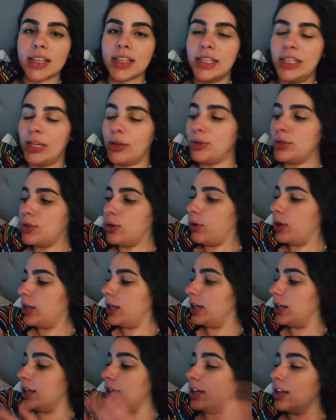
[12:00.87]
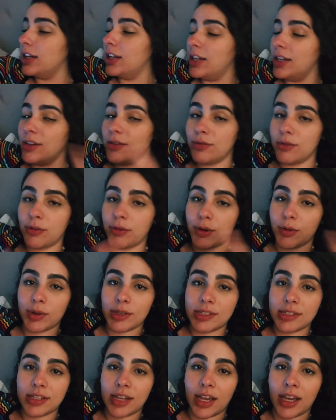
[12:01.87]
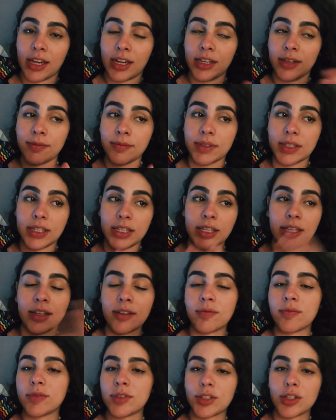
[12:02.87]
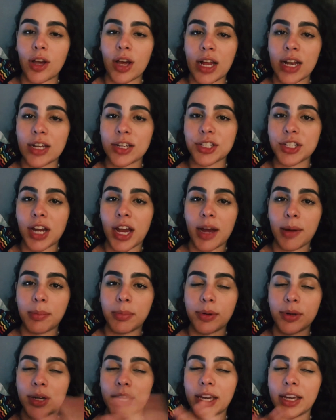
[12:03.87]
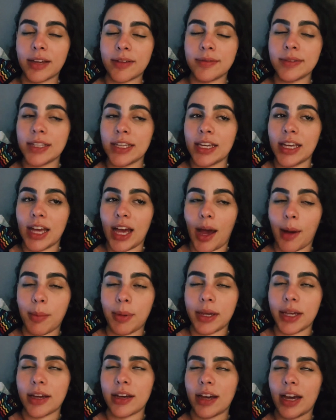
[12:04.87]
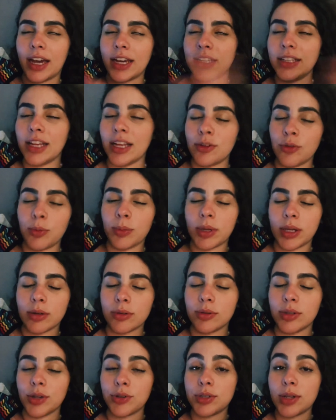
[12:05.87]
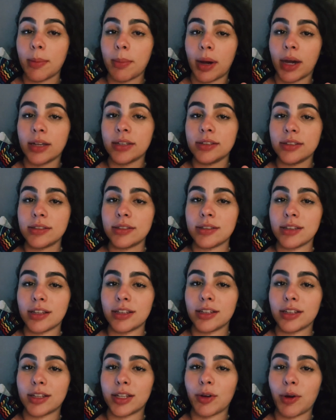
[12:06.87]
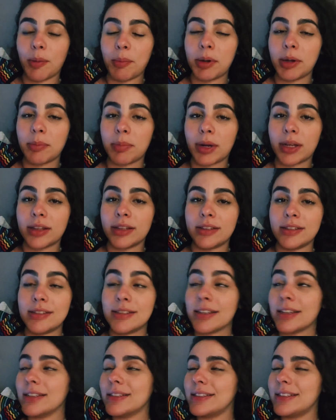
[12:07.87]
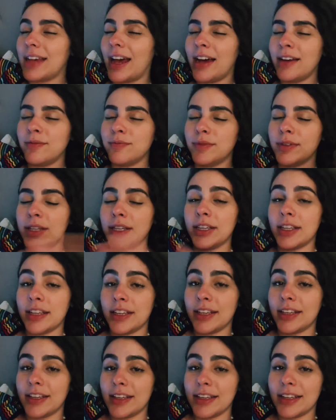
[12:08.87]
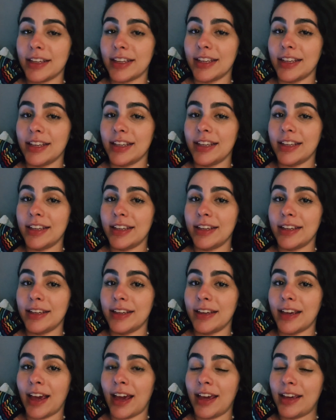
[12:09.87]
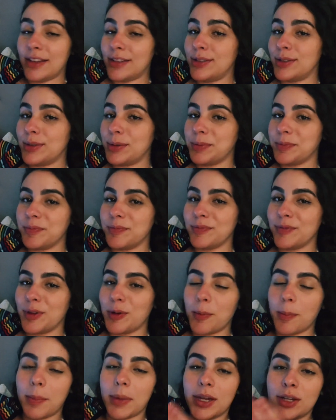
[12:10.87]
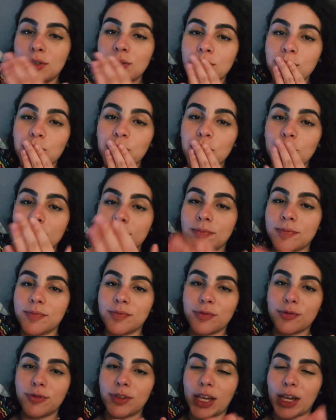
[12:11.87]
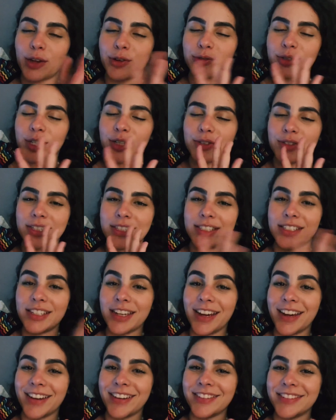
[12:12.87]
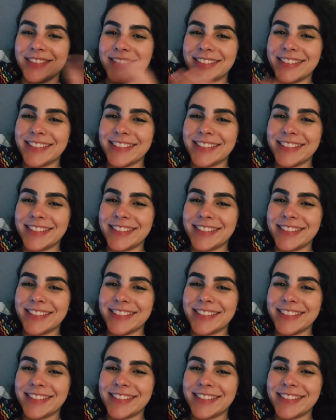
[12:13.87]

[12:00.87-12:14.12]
E eu estou aqui, vou ver uma série e só relaxar, porque Amanhã ainda é domingo, Deus é mais. Ainda tenho amanhã para descansar. E é isso. Um beijo, fiquem com Deus e tchau!